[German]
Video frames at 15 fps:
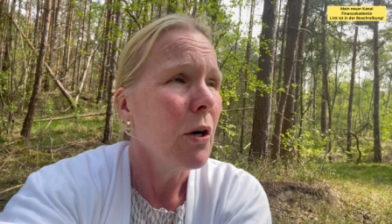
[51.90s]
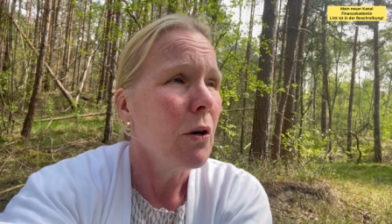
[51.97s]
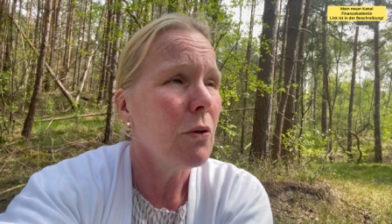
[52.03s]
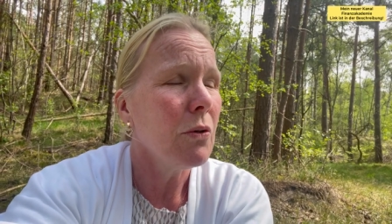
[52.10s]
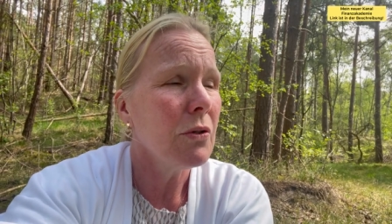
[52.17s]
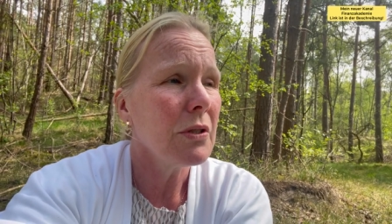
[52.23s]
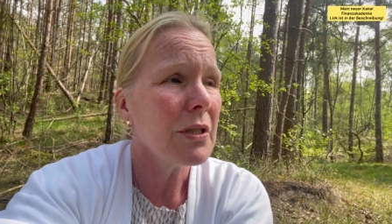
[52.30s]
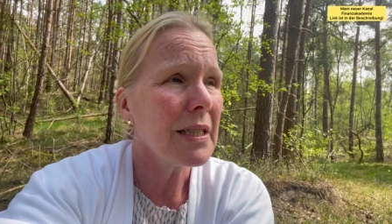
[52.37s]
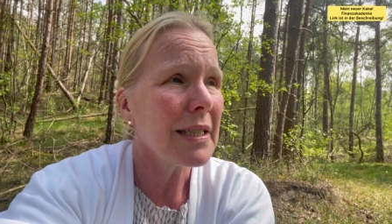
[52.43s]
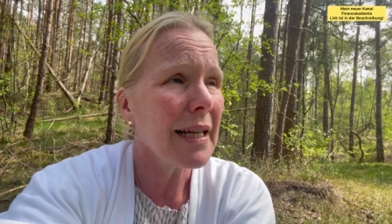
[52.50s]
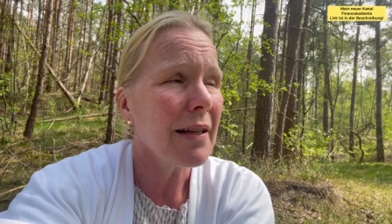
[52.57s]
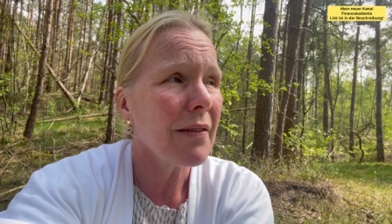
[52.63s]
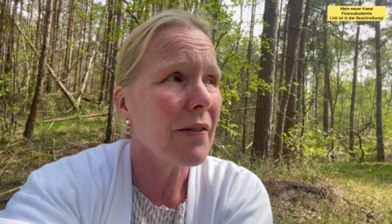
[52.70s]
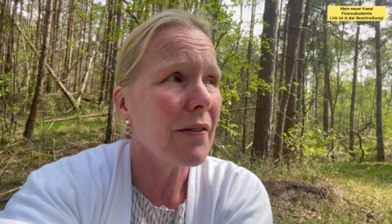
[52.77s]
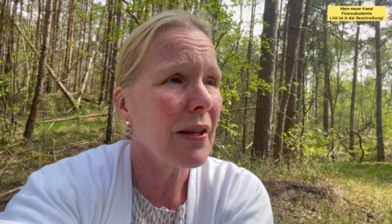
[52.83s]
Und
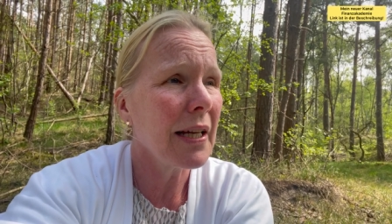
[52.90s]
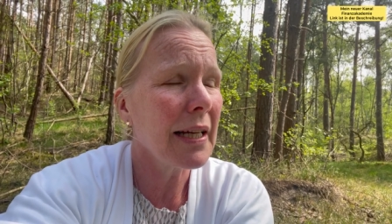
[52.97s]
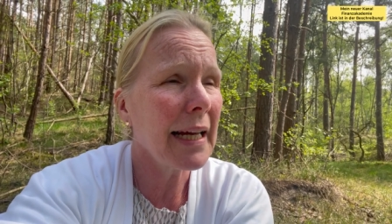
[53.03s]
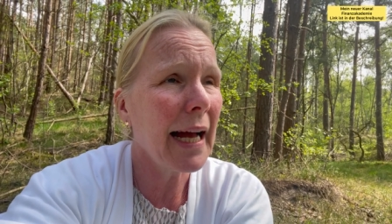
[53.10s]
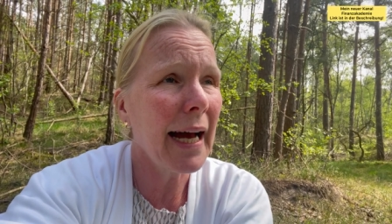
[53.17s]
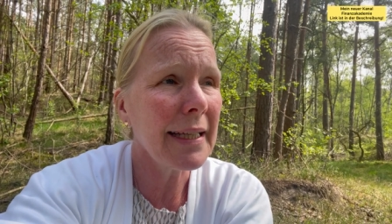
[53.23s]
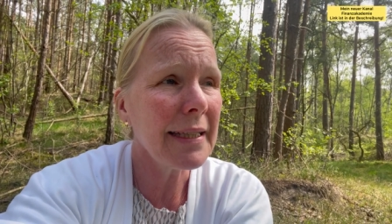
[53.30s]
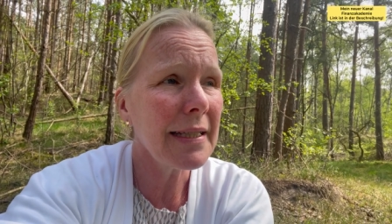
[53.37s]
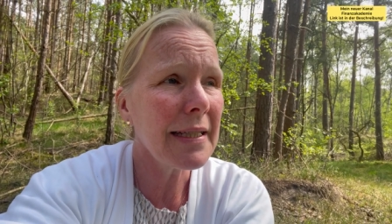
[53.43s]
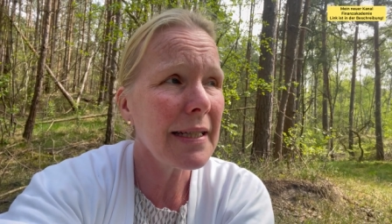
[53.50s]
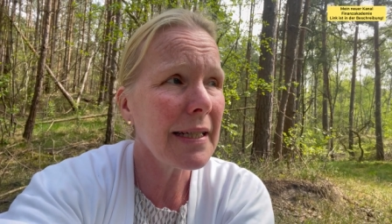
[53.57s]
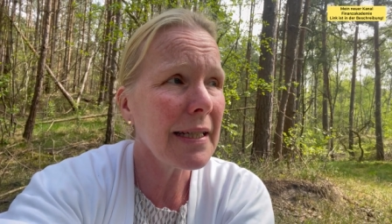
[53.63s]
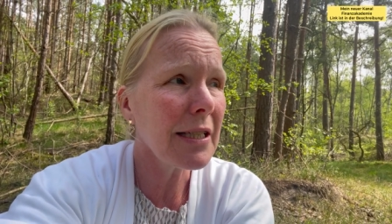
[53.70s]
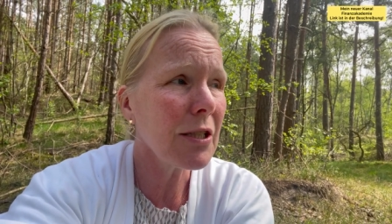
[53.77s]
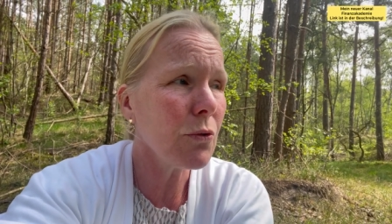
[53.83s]
das kann
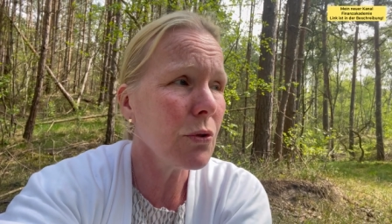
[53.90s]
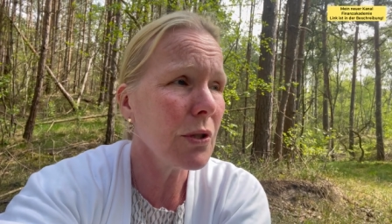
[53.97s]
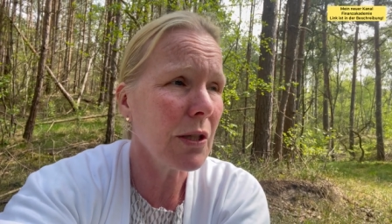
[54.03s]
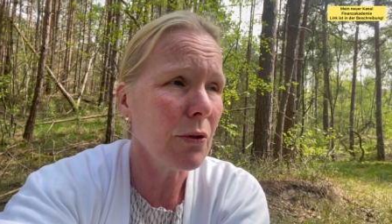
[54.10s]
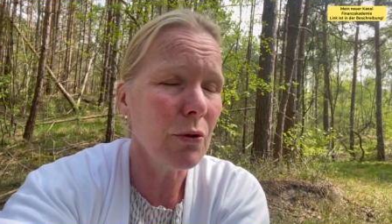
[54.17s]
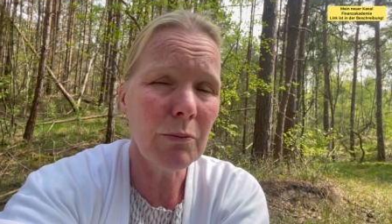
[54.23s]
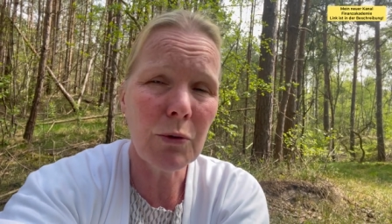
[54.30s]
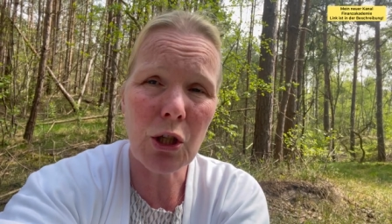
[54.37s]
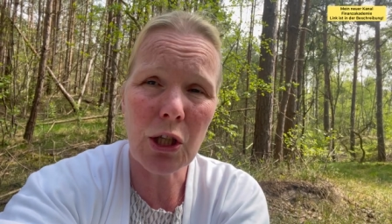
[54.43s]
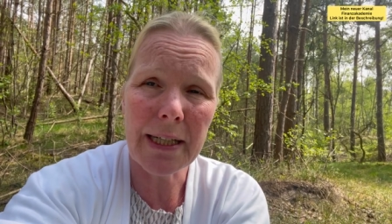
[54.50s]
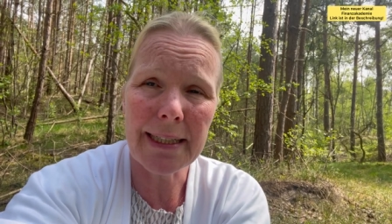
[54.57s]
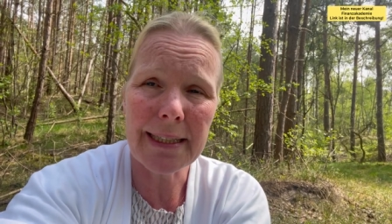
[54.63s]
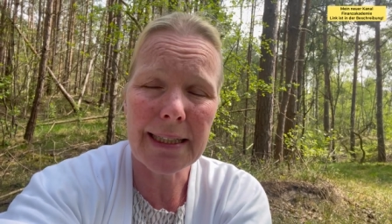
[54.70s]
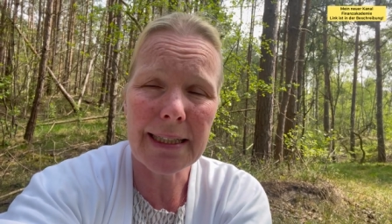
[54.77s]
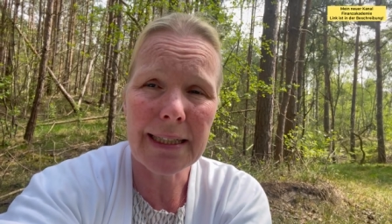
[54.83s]
sich unter
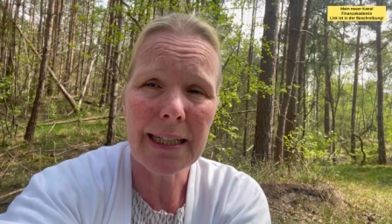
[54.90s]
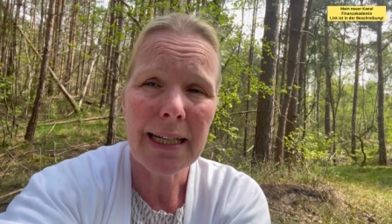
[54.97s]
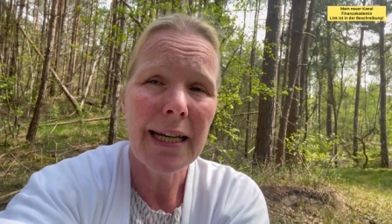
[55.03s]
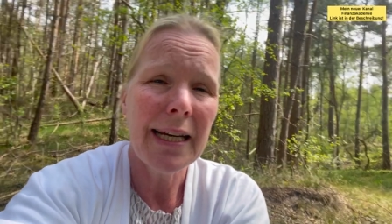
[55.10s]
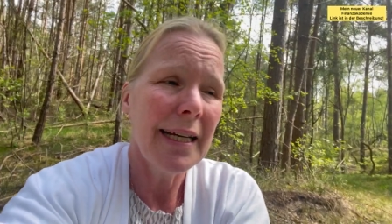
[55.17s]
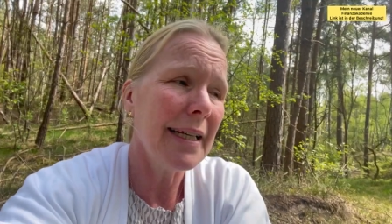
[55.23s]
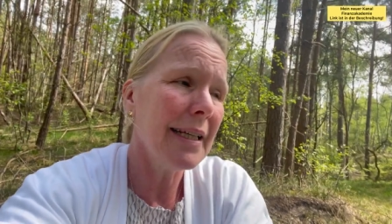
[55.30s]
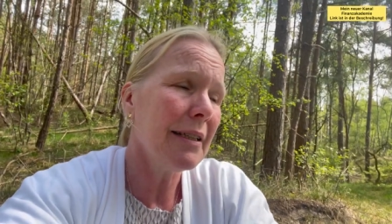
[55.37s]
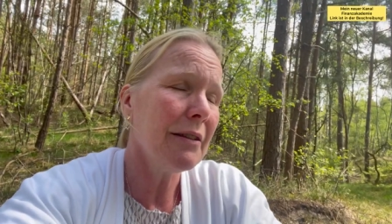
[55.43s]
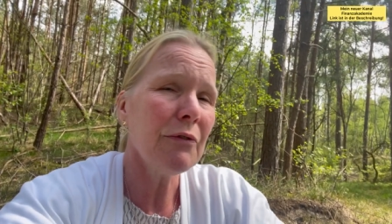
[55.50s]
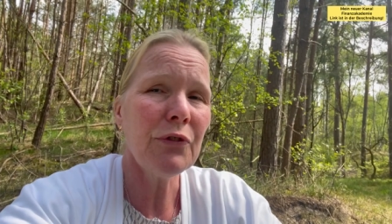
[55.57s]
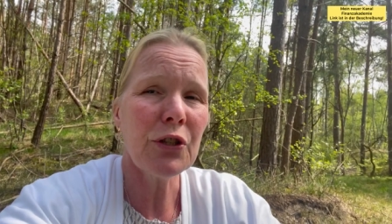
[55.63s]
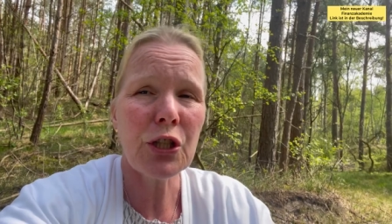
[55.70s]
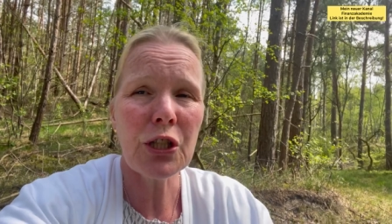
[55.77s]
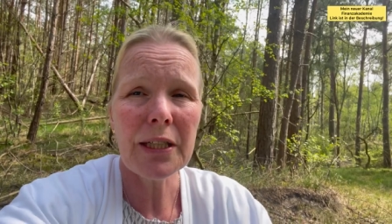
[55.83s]
Umständen in
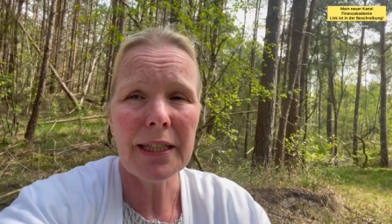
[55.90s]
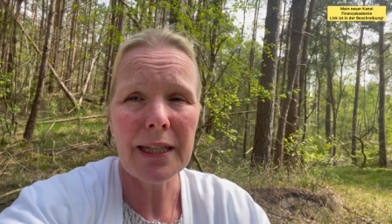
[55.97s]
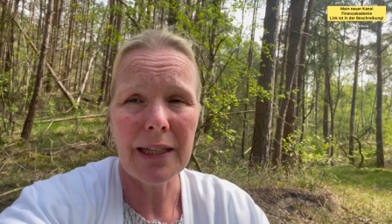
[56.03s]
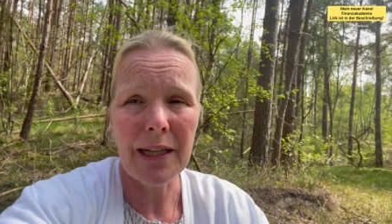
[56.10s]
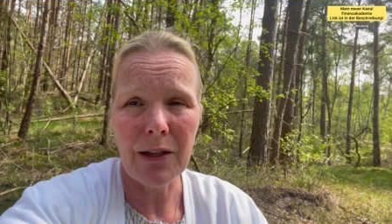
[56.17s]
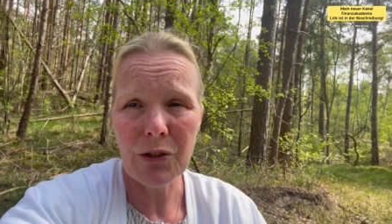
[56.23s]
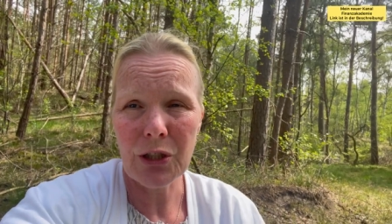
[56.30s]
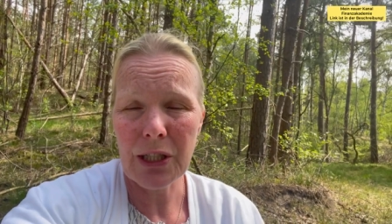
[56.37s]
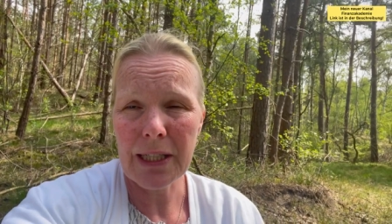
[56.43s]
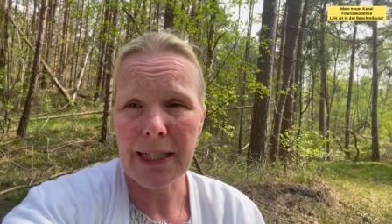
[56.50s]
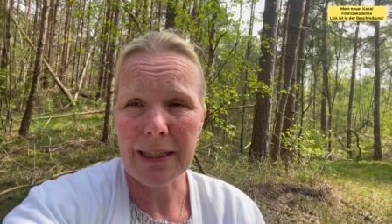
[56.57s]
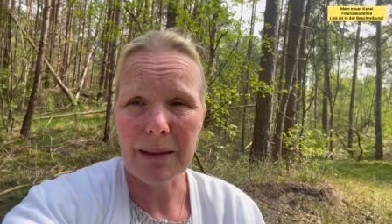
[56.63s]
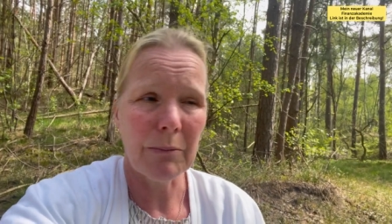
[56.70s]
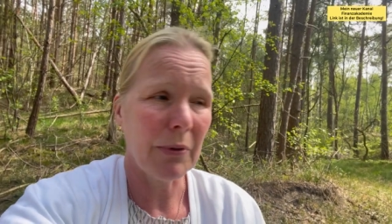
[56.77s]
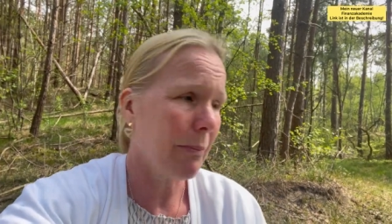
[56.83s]
verschiedenen
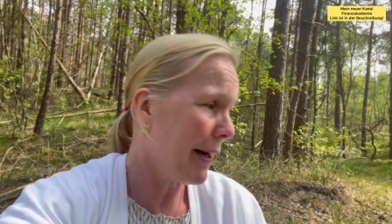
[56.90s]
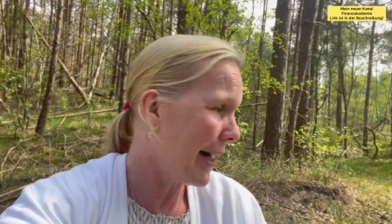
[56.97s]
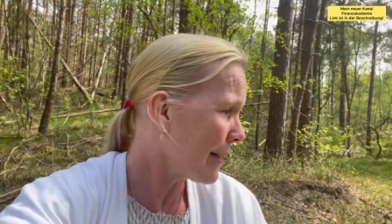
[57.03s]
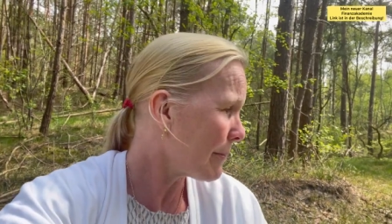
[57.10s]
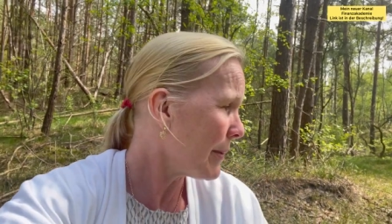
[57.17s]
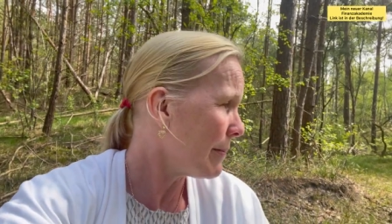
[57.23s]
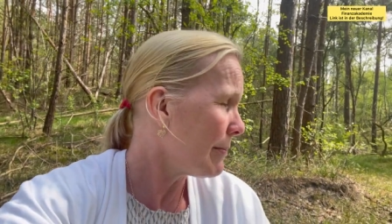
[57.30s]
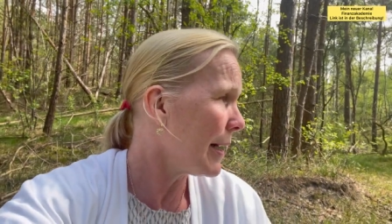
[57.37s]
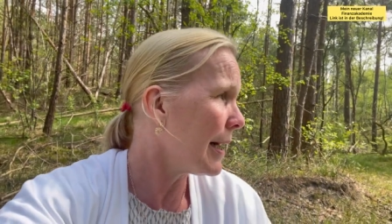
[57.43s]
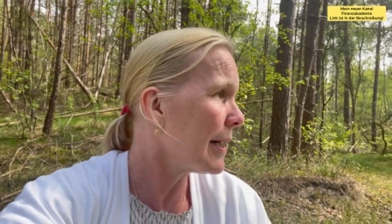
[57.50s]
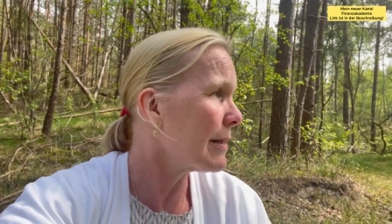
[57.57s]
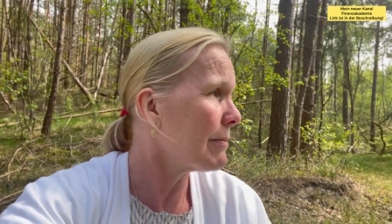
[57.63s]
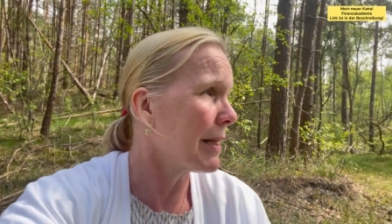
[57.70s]
Lautstärken bemerkbar machen.